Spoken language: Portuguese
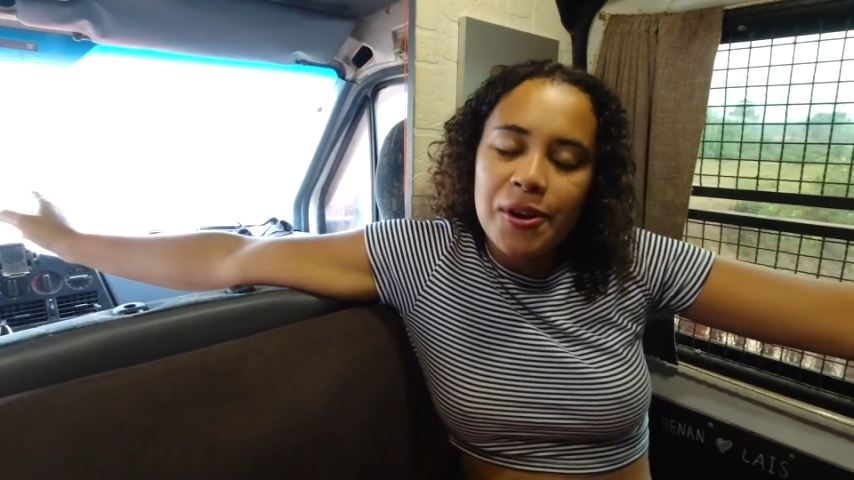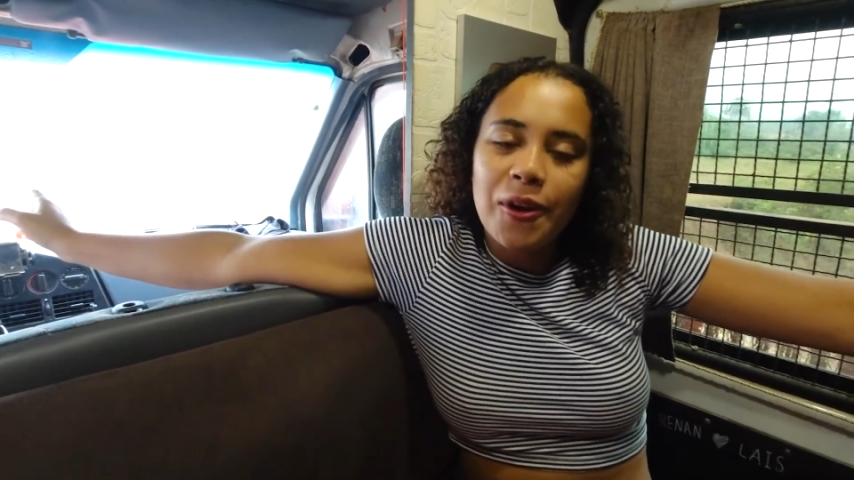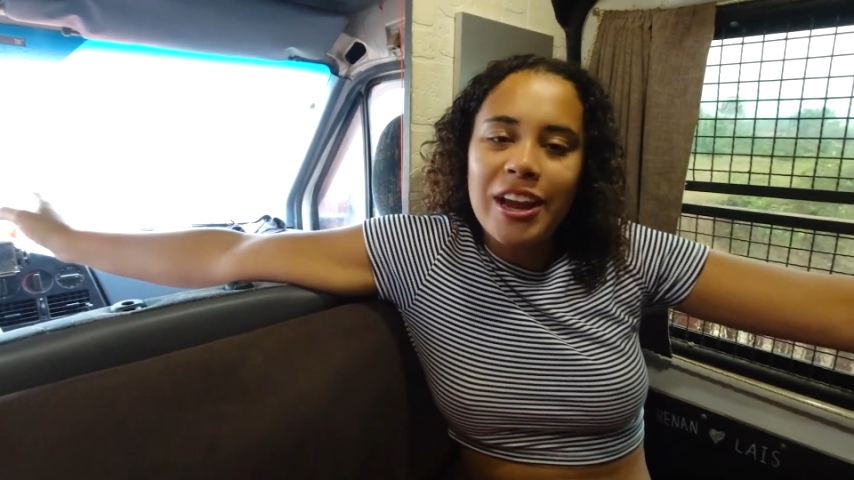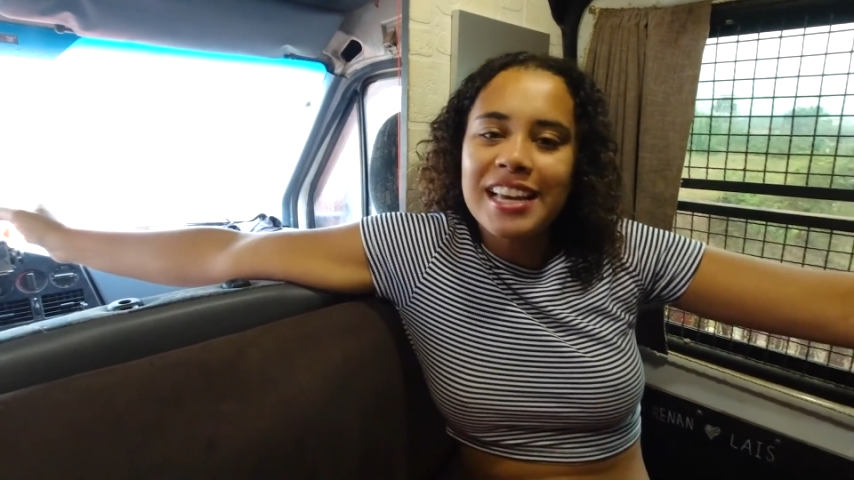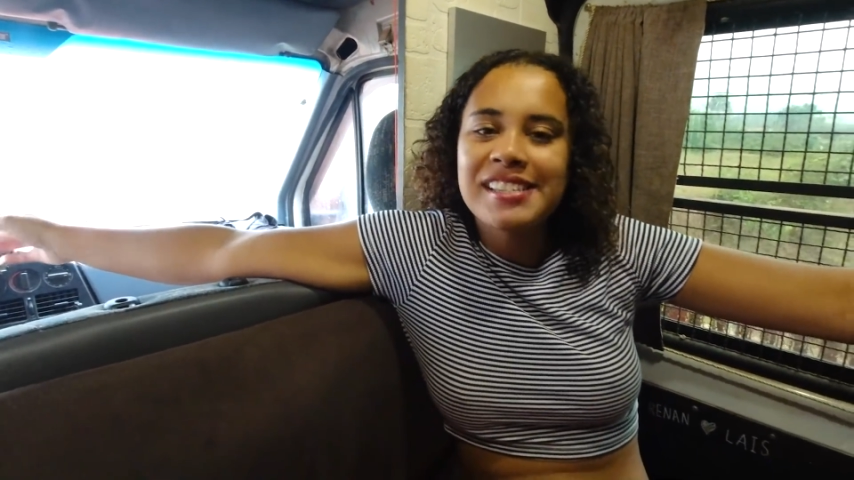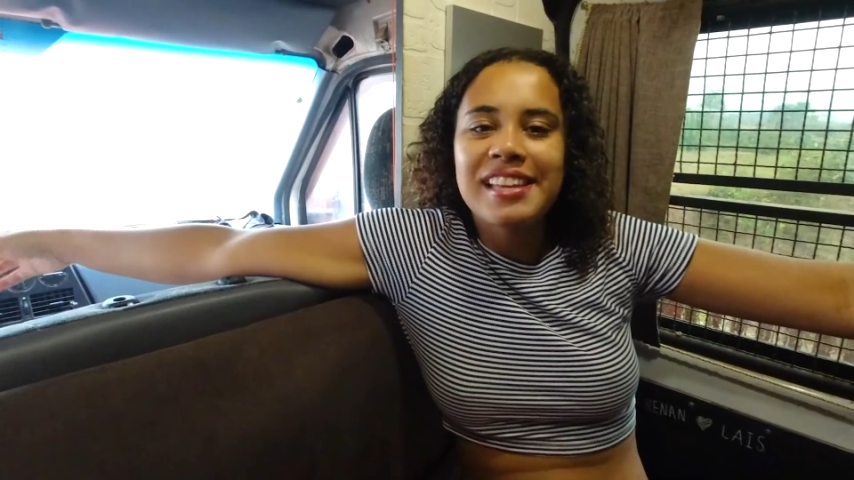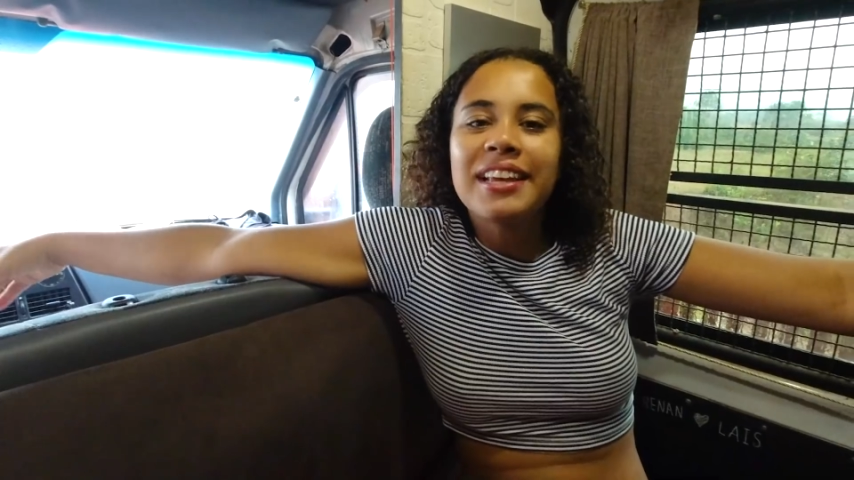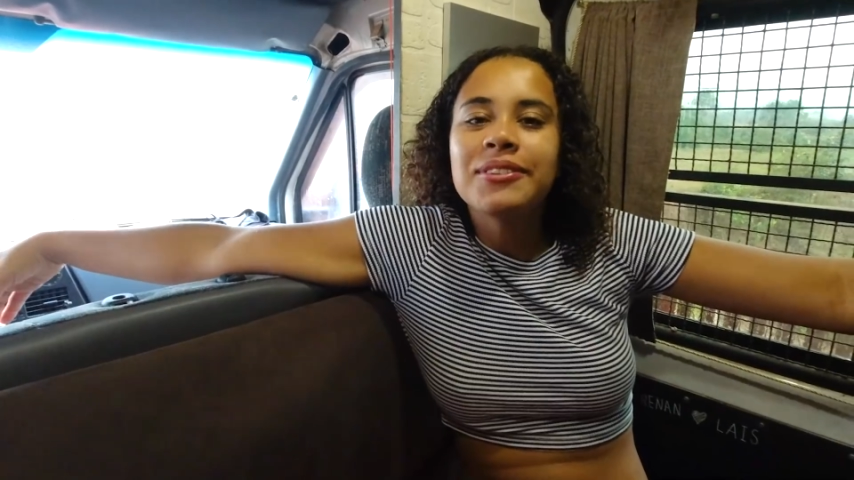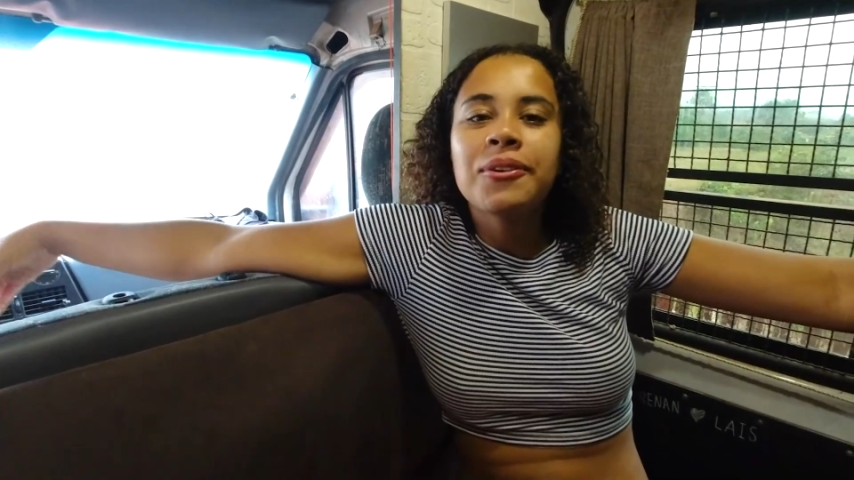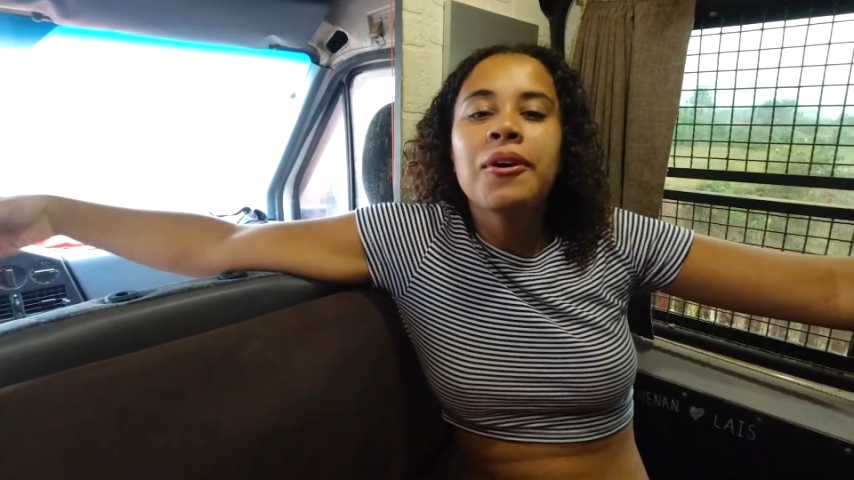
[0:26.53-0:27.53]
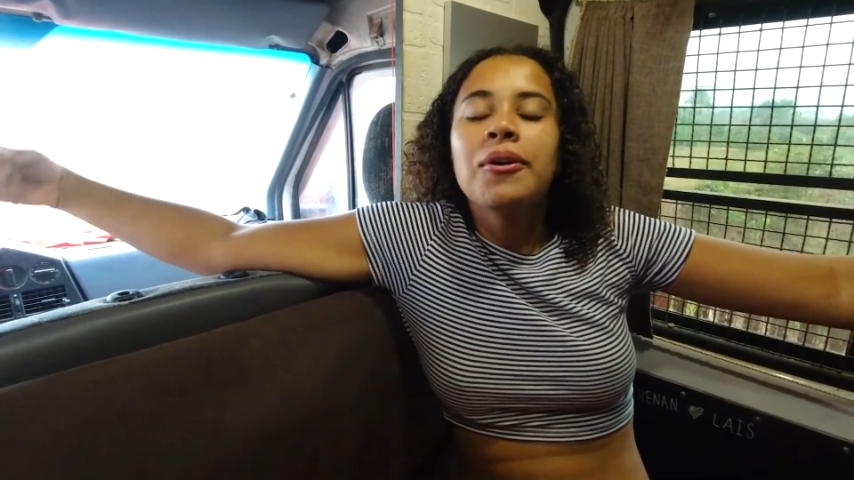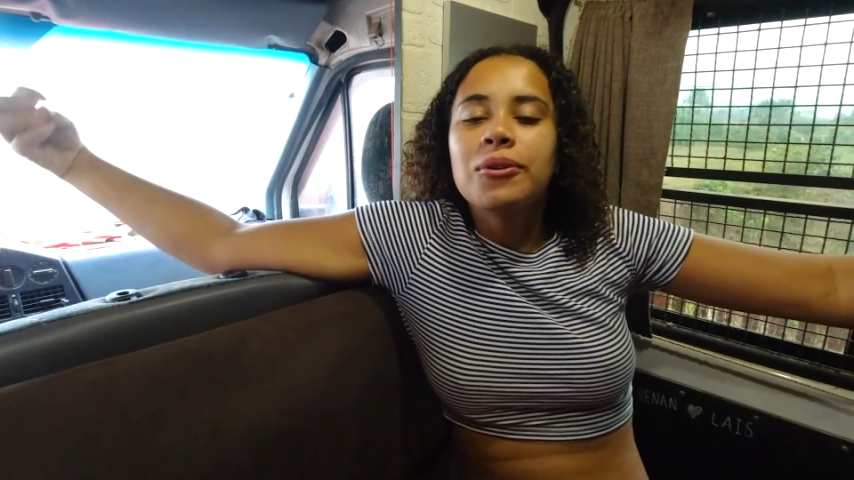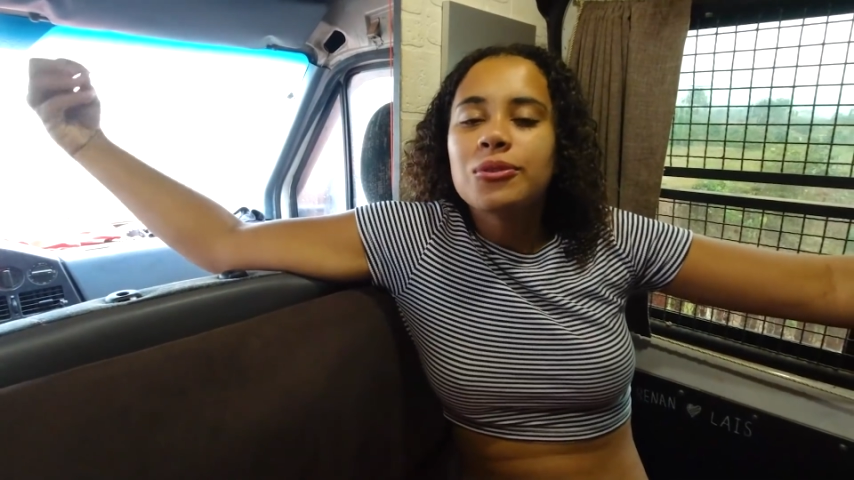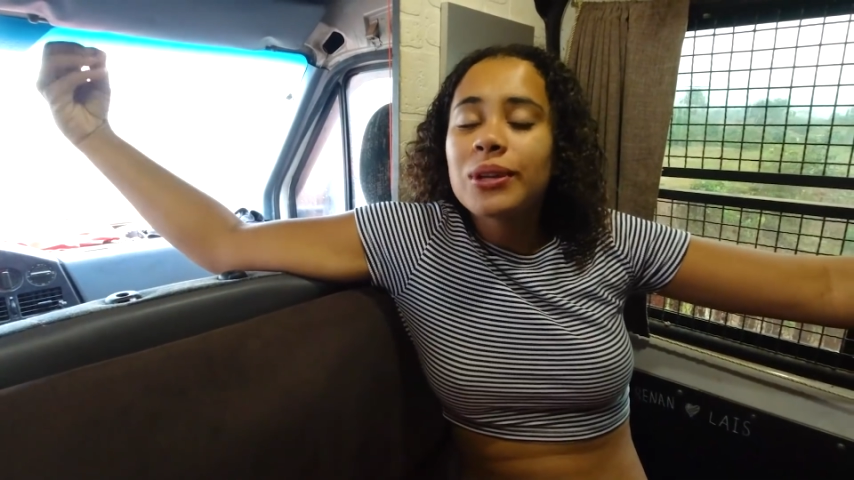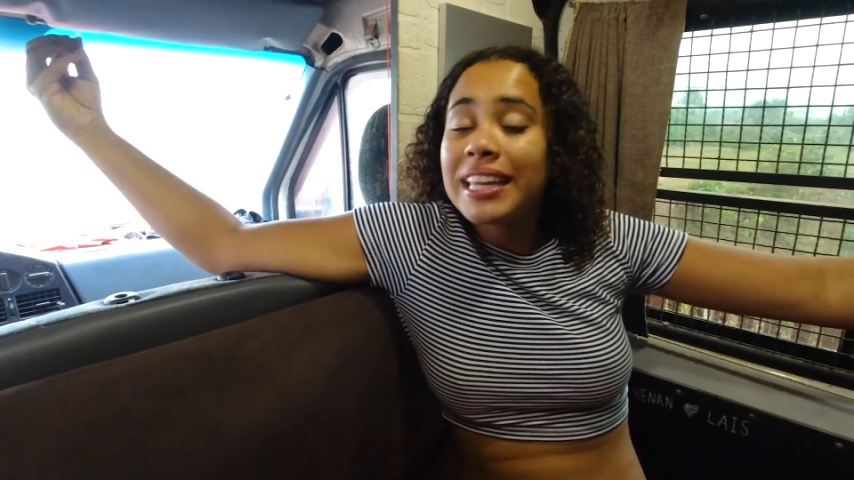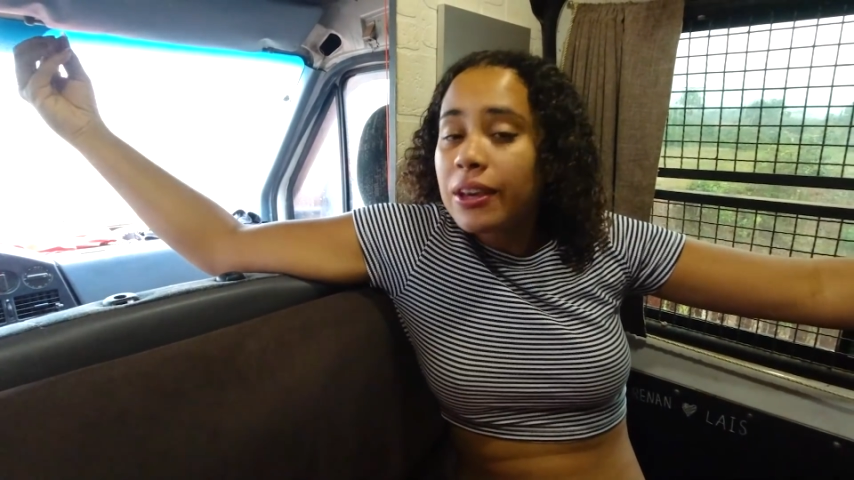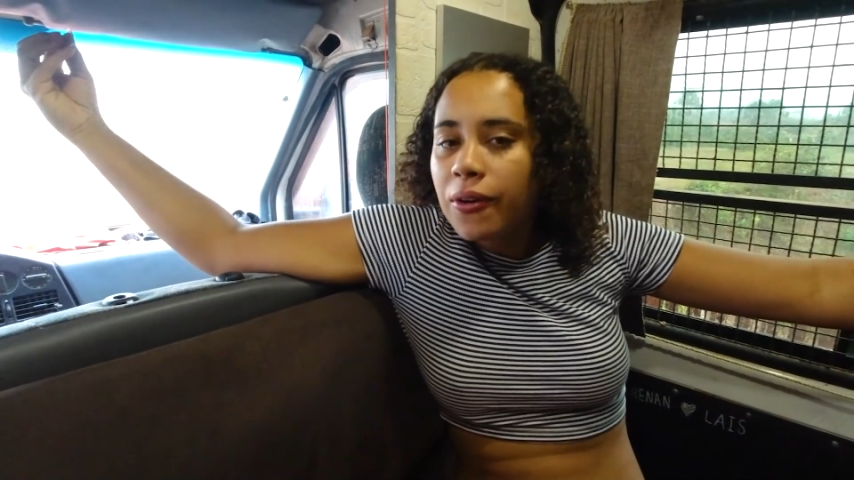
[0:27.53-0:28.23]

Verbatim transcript: conhecendo o que